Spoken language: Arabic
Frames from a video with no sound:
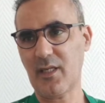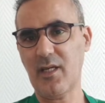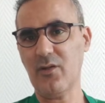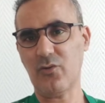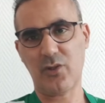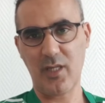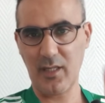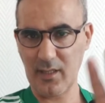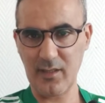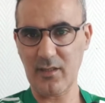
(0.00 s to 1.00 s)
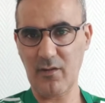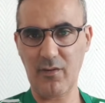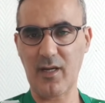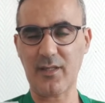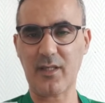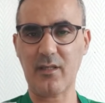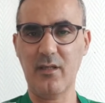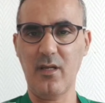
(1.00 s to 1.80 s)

لانه الصالير اللي يديه في قطر